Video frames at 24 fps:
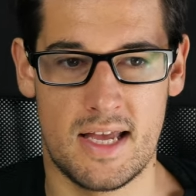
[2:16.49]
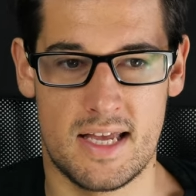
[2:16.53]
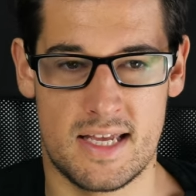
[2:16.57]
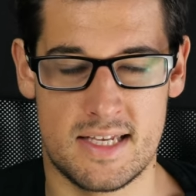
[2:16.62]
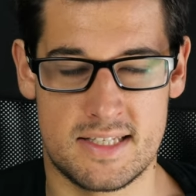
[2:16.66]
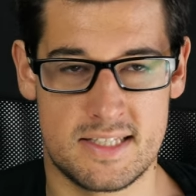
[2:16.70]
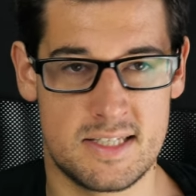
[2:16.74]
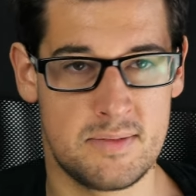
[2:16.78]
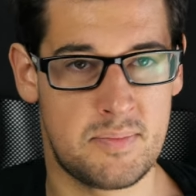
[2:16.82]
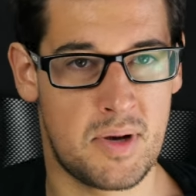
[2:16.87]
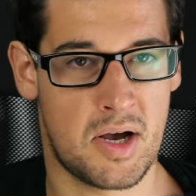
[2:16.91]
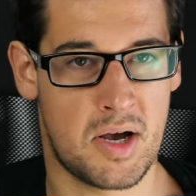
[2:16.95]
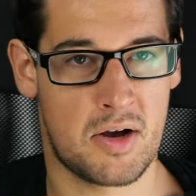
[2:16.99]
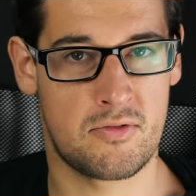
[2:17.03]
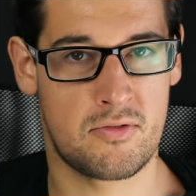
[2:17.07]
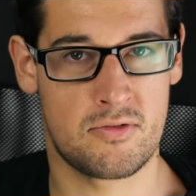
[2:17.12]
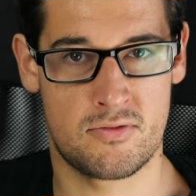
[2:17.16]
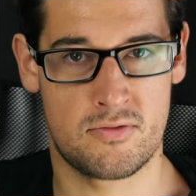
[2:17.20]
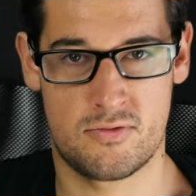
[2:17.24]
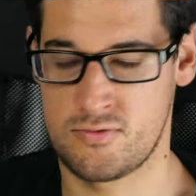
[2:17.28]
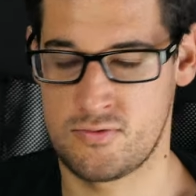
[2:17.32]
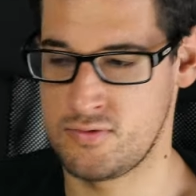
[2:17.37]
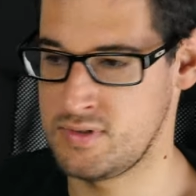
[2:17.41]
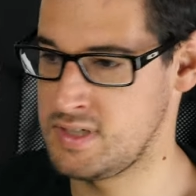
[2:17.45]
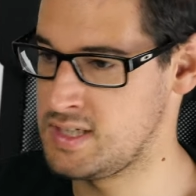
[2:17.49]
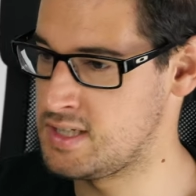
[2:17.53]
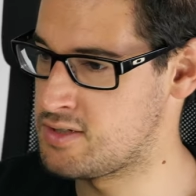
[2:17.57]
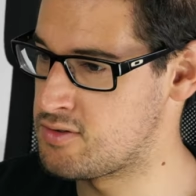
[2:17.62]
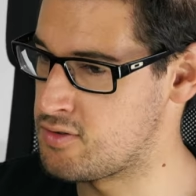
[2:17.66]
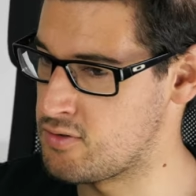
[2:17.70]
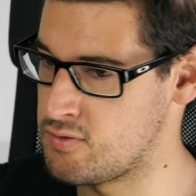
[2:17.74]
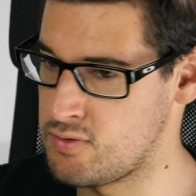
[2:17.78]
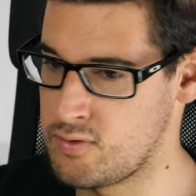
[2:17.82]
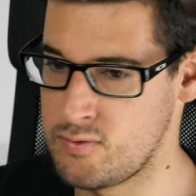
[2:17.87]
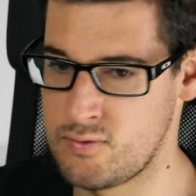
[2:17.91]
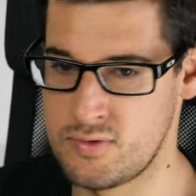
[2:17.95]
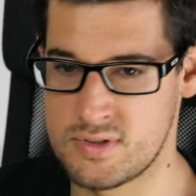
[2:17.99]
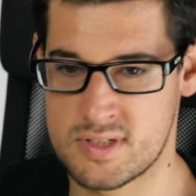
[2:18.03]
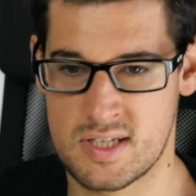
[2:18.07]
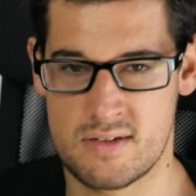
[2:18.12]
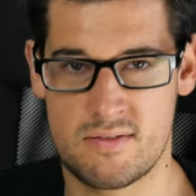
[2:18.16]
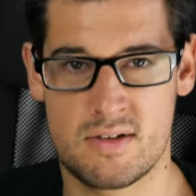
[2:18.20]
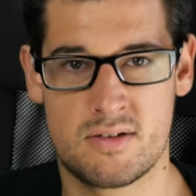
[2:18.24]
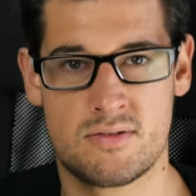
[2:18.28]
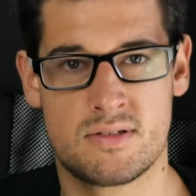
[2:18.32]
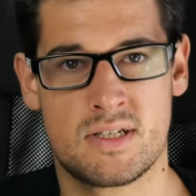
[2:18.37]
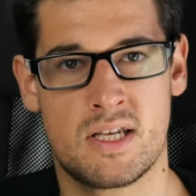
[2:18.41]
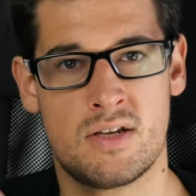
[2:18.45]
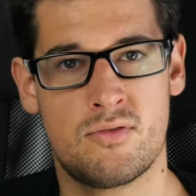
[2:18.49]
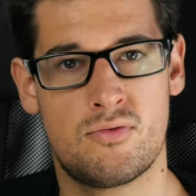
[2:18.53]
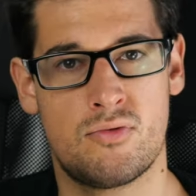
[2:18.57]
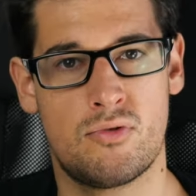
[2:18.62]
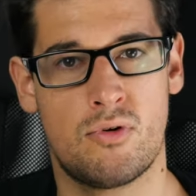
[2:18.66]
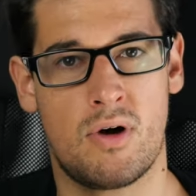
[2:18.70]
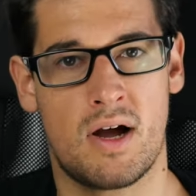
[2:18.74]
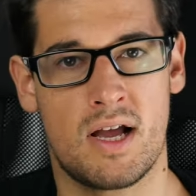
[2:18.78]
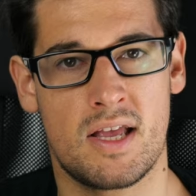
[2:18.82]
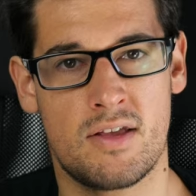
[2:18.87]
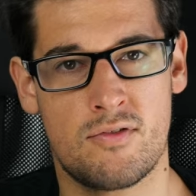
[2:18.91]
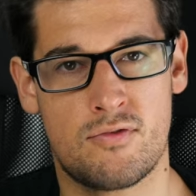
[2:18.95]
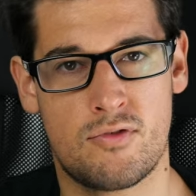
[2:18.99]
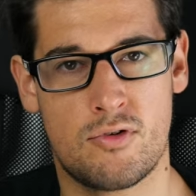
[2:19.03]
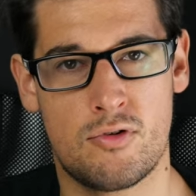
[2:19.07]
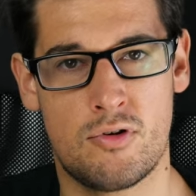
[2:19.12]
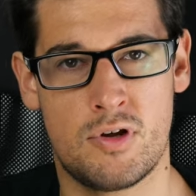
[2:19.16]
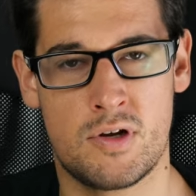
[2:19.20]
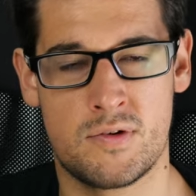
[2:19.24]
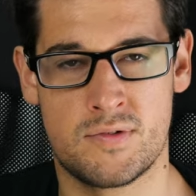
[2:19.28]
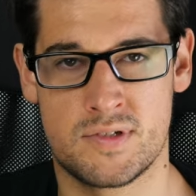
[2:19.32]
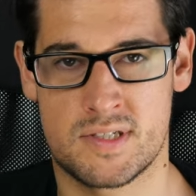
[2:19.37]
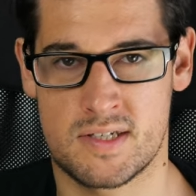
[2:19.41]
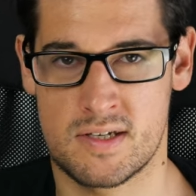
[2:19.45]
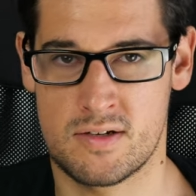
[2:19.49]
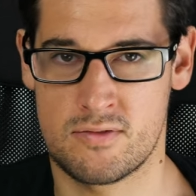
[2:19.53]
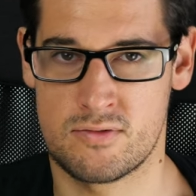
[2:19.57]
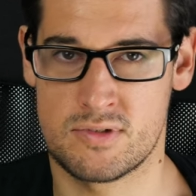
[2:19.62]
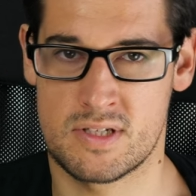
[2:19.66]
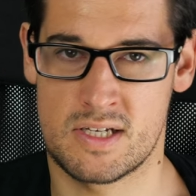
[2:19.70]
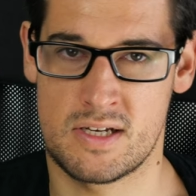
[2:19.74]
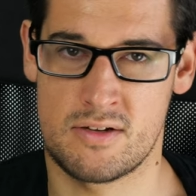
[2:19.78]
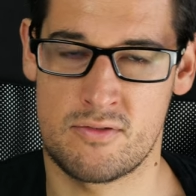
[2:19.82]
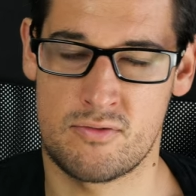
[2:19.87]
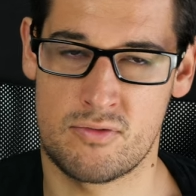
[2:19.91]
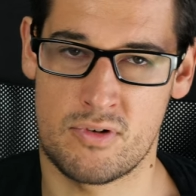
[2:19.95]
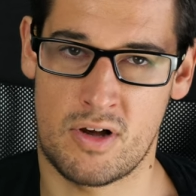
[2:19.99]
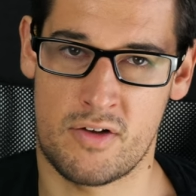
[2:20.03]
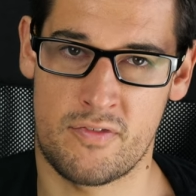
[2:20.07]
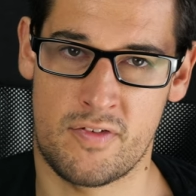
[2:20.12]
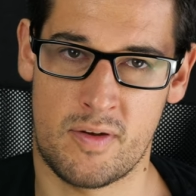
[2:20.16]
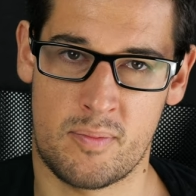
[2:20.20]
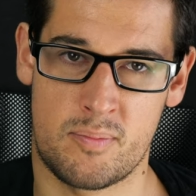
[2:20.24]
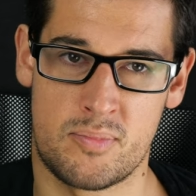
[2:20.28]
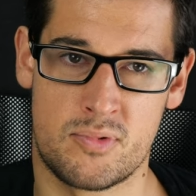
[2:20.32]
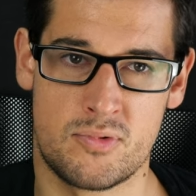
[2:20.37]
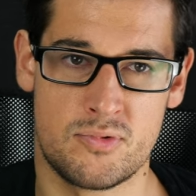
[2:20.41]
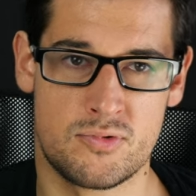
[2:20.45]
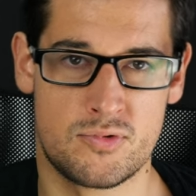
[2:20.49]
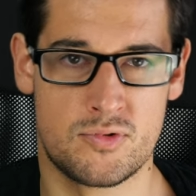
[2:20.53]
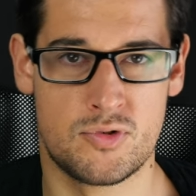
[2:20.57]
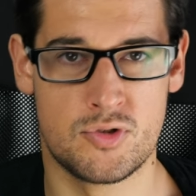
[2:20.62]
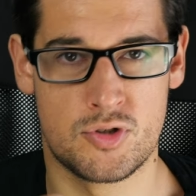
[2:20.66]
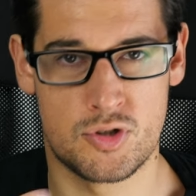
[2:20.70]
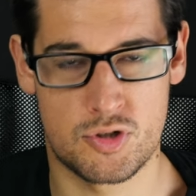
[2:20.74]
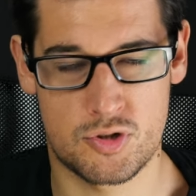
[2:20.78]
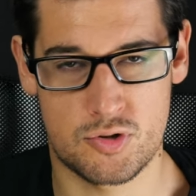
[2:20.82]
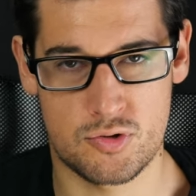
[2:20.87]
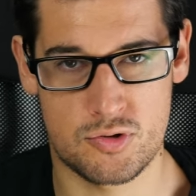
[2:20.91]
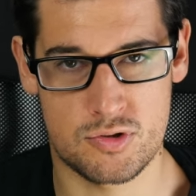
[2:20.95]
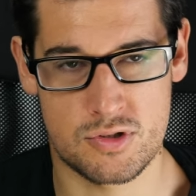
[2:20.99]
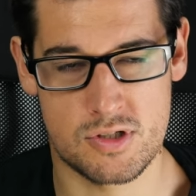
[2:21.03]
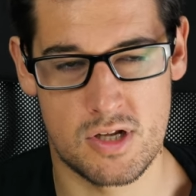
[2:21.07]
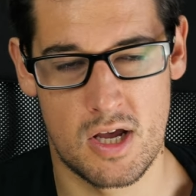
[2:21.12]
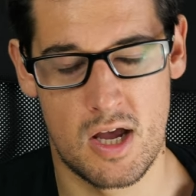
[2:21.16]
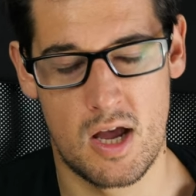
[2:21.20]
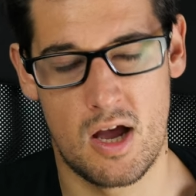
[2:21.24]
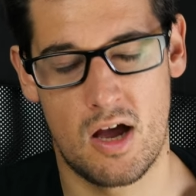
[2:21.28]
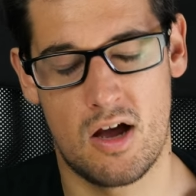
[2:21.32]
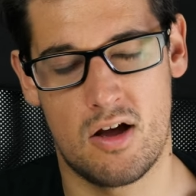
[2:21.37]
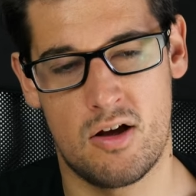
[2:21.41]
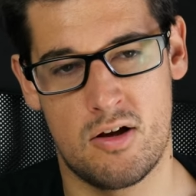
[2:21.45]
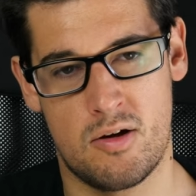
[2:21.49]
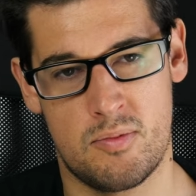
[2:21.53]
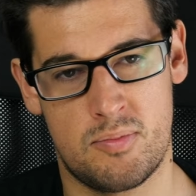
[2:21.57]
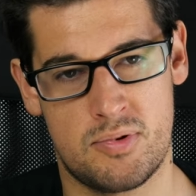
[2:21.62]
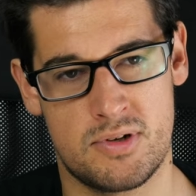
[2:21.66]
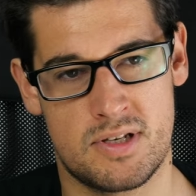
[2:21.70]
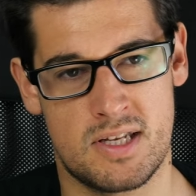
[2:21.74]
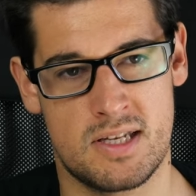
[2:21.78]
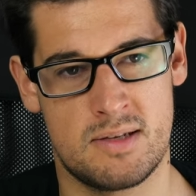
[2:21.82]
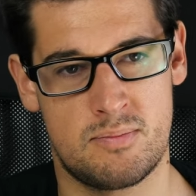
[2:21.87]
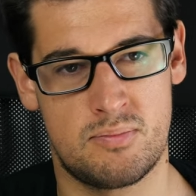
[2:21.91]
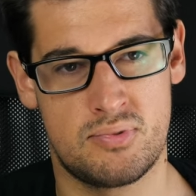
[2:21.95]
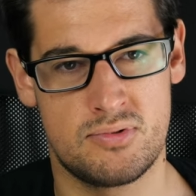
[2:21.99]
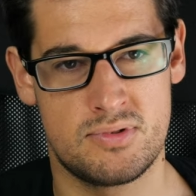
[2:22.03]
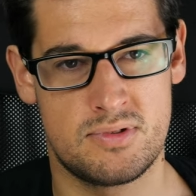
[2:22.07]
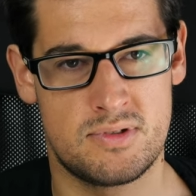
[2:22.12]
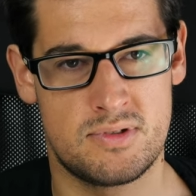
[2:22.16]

Et si par contre vous vous dites que vous, vous savez que vous allez vouloir évoluer, vous savez que vous allez vouloir faire plus de choses, euh, peut-être plus